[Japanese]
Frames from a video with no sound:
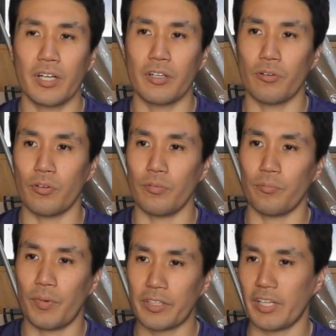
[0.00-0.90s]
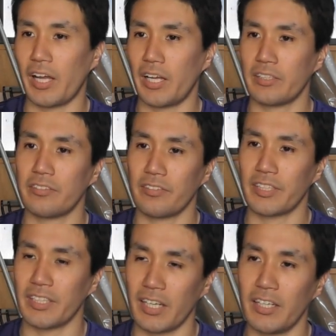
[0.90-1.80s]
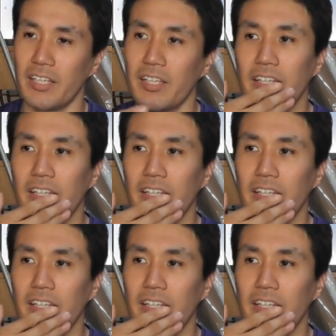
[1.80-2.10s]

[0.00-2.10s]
あの、撒くなとかさ、